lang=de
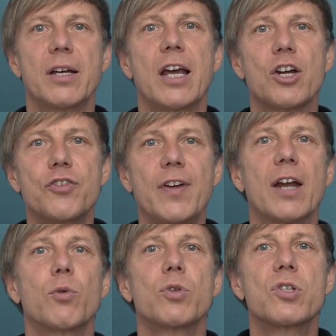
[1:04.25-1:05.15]

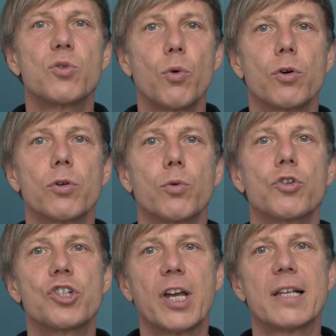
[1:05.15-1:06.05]
erschweren uns Sorgen und
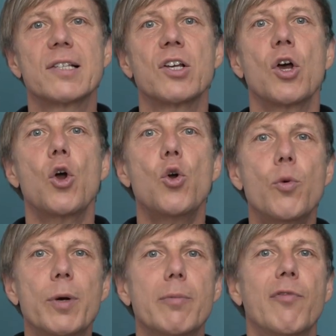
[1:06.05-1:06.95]
Stress
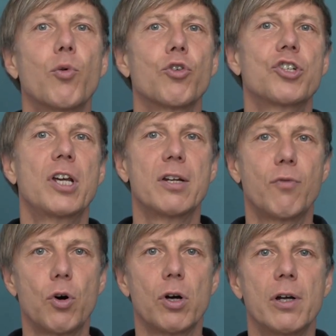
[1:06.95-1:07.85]
über die bevorstehende
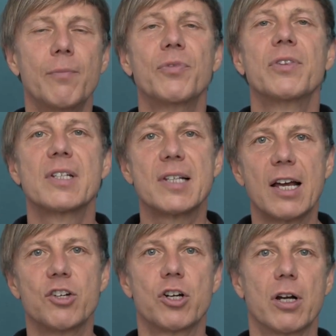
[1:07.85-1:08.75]
Woche das
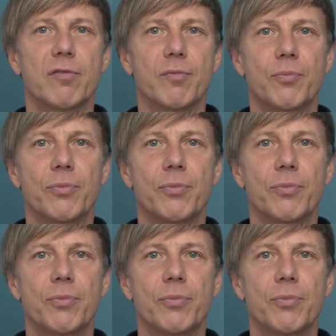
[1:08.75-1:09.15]
Einschlafen.